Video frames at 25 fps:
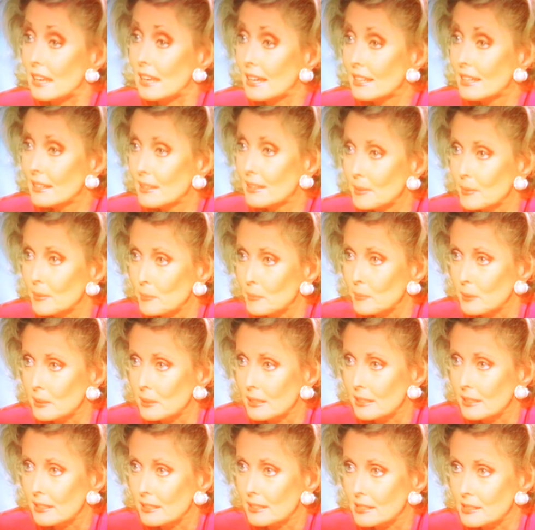Me
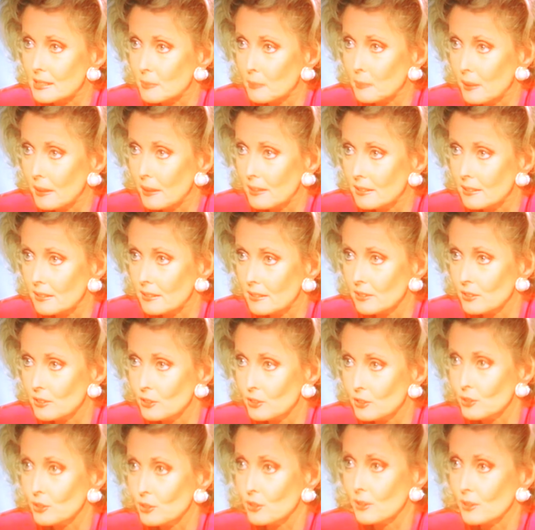gusta ser
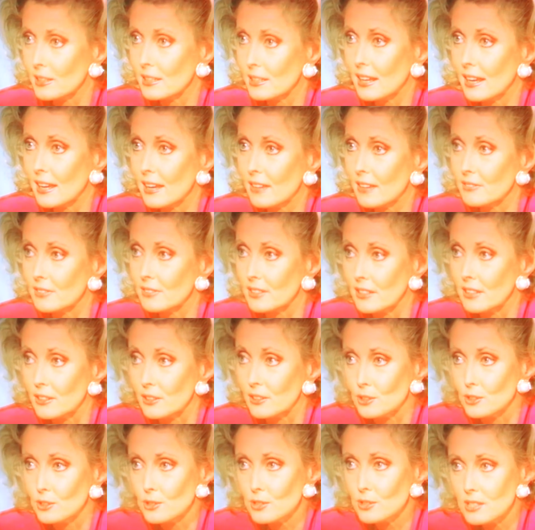independiente.
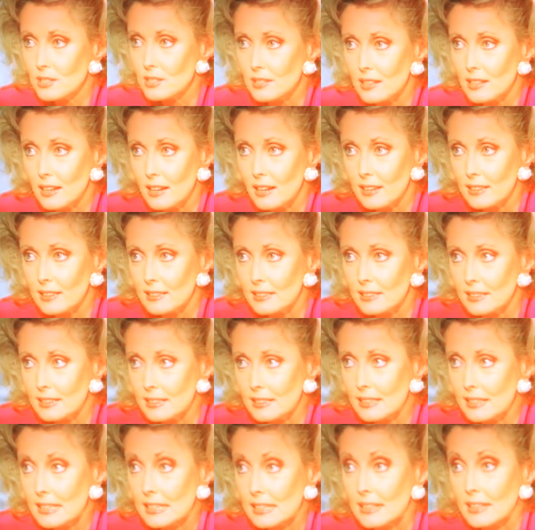Tendrás que
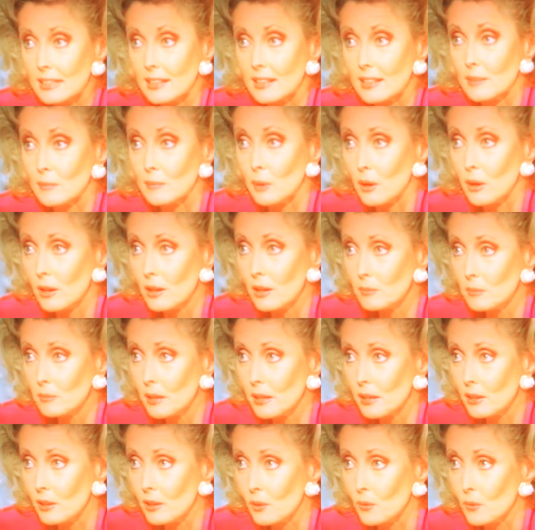acostumbrarte a la idea
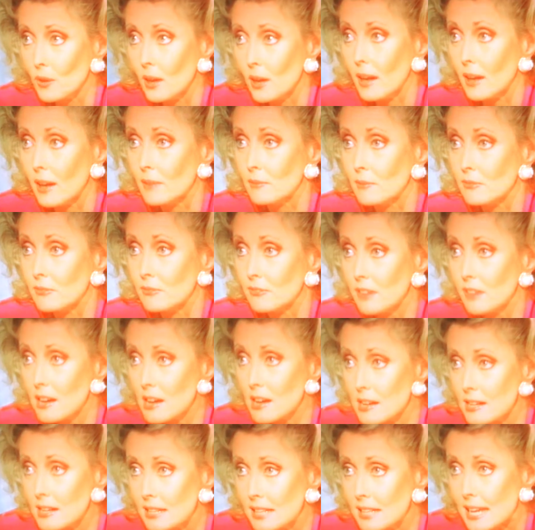de que vivo sola.
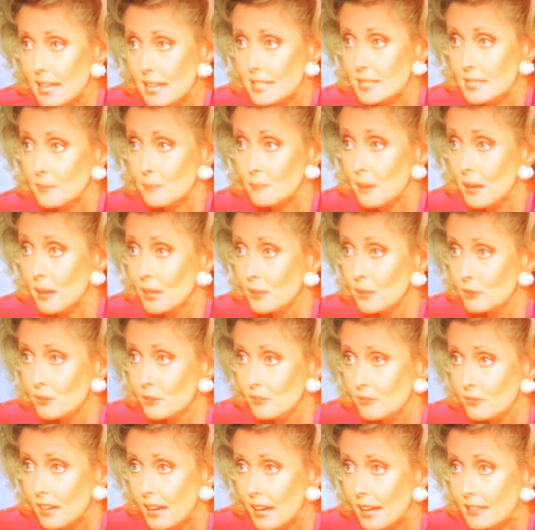Estoy bien.
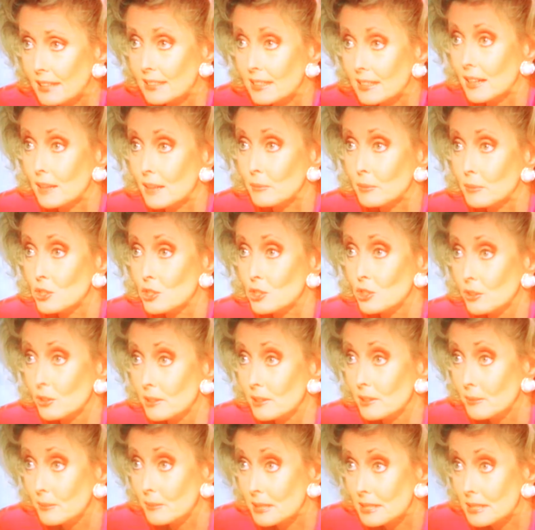De hecho, lo estoy
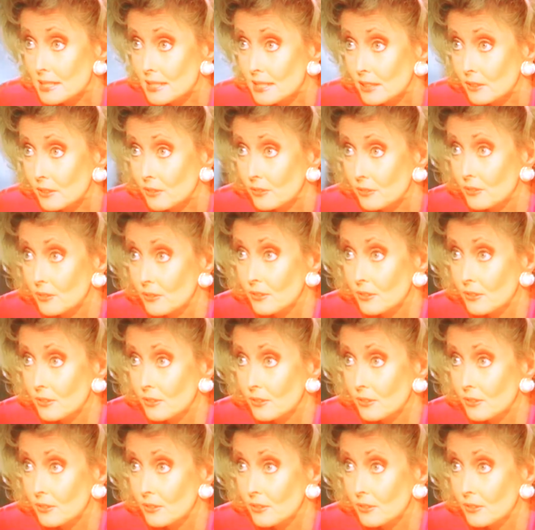disfrutando.